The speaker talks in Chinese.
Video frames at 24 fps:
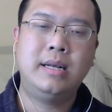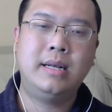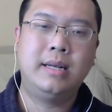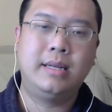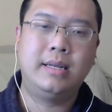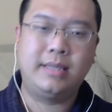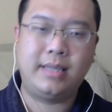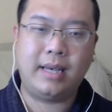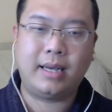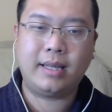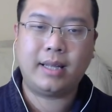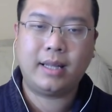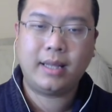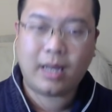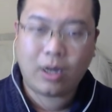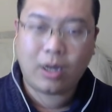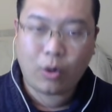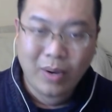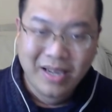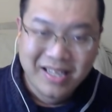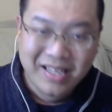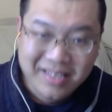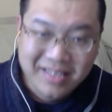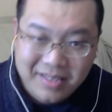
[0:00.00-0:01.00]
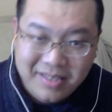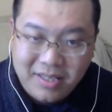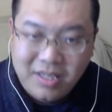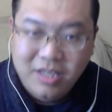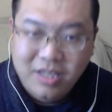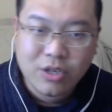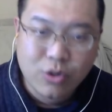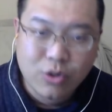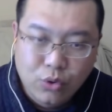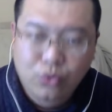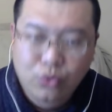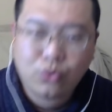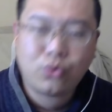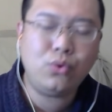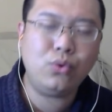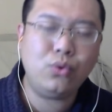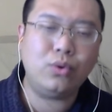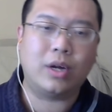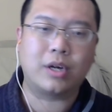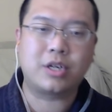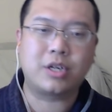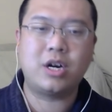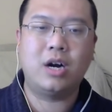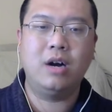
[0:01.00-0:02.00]
加拿大会继续
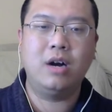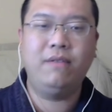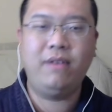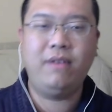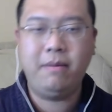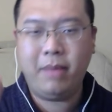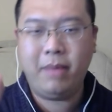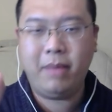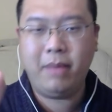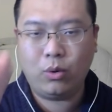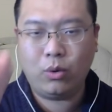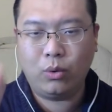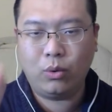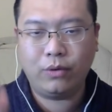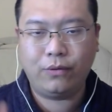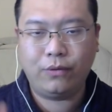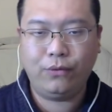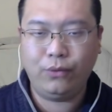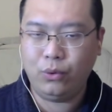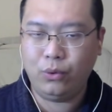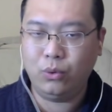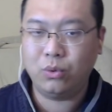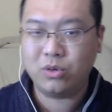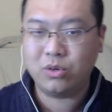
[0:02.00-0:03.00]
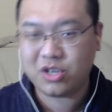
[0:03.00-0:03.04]
的成为美国的附庸。